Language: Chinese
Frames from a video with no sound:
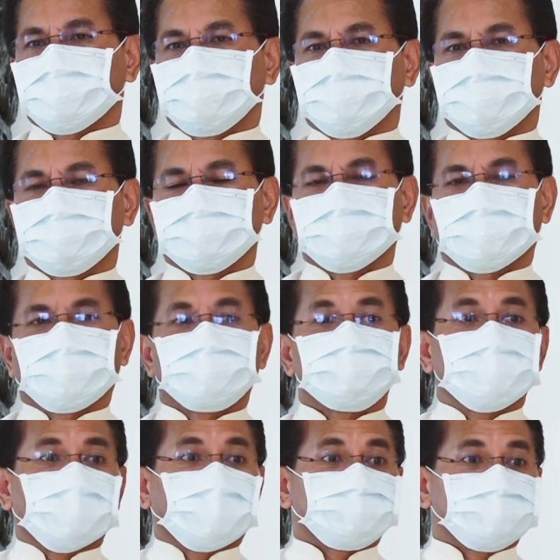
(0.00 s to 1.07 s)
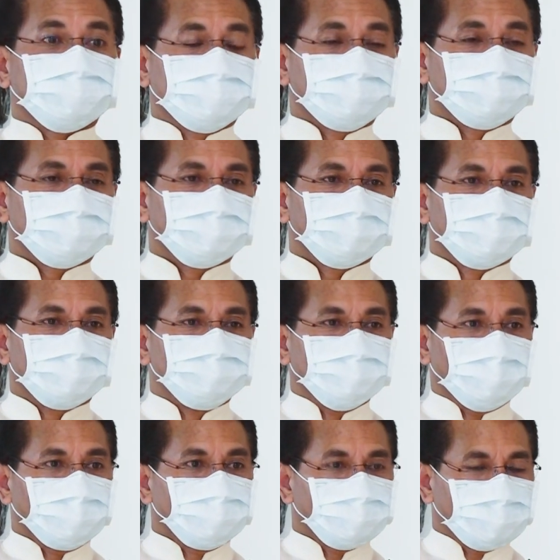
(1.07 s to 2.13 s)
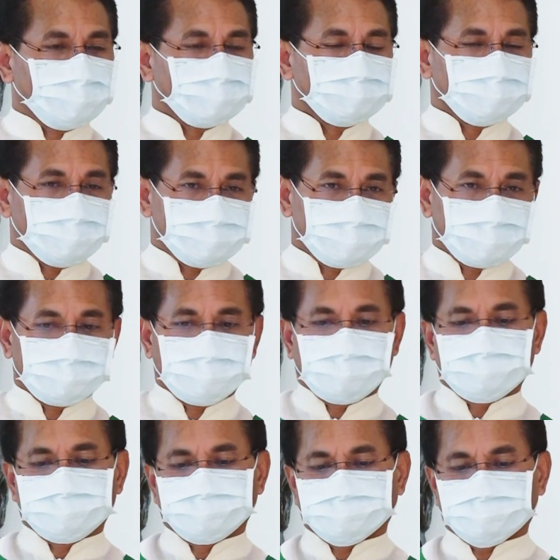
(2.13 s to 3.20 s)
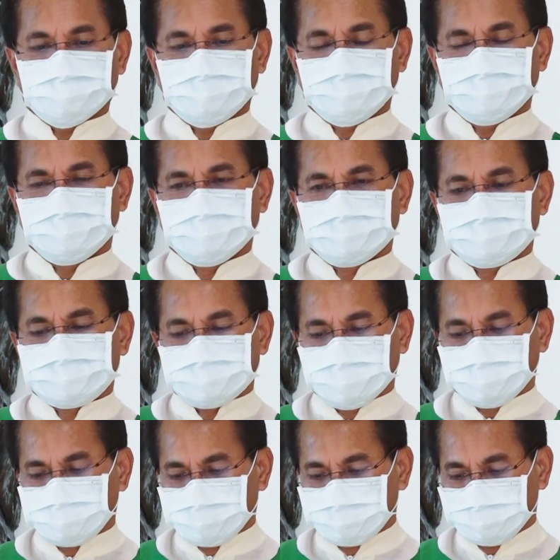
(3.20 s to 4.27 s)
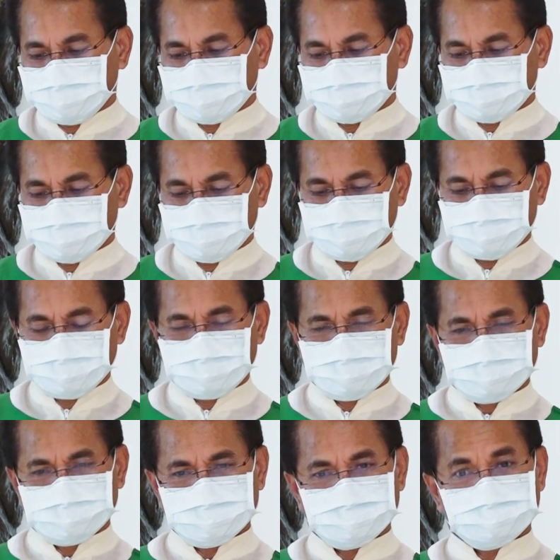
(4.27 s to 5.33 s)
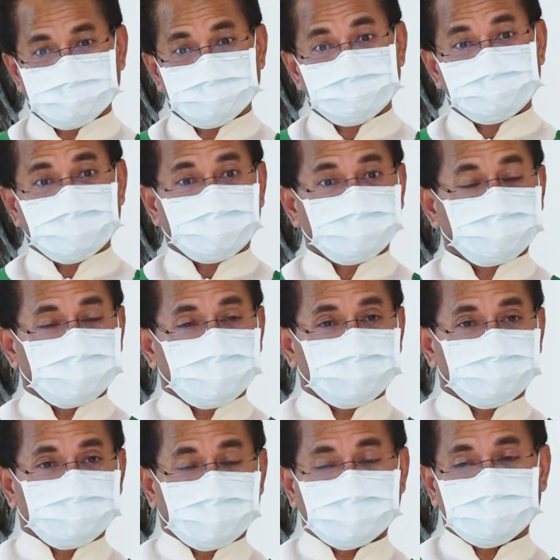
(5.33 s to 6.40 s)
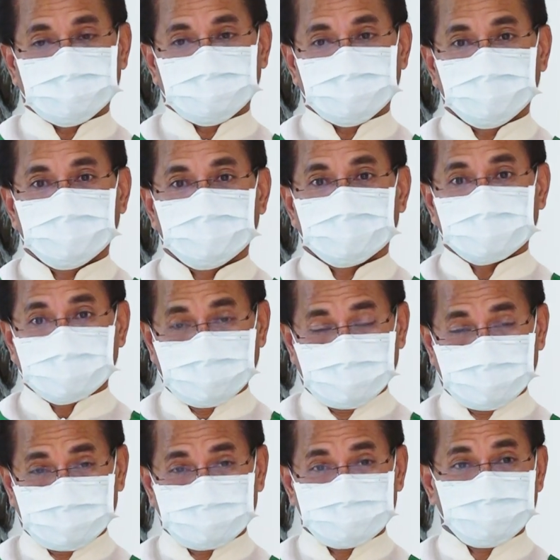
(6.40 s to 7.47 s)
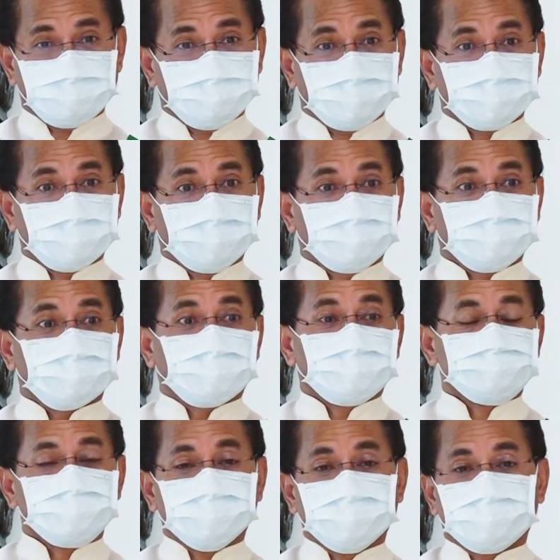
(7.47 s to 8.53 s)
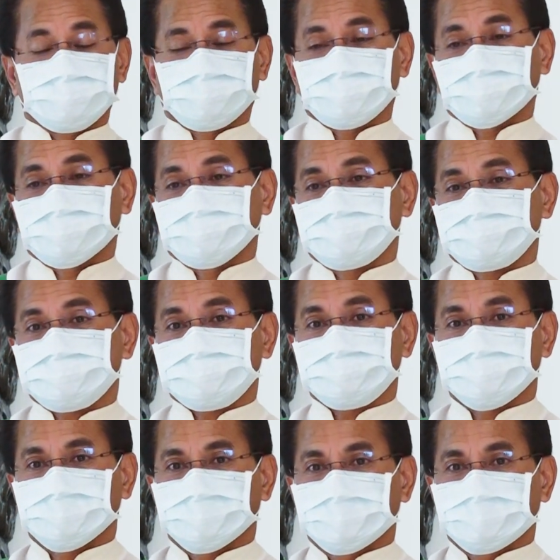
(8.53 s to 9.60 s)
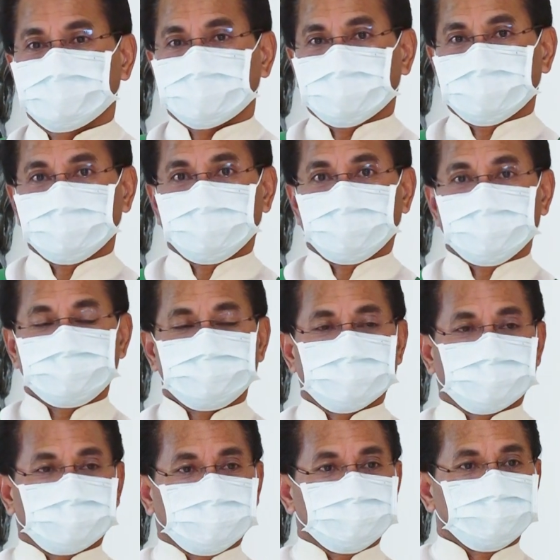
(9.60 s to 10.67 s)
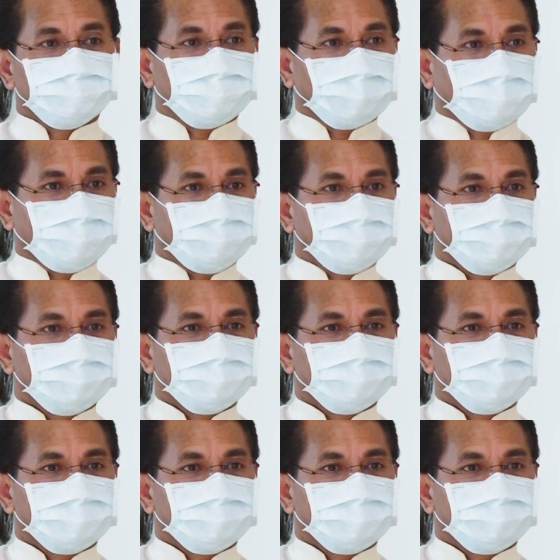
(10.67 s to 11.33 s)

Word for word: 他们要小心面对这些人。在我们的教会团体，可能我们也要注意同样的事。可能有一些人就来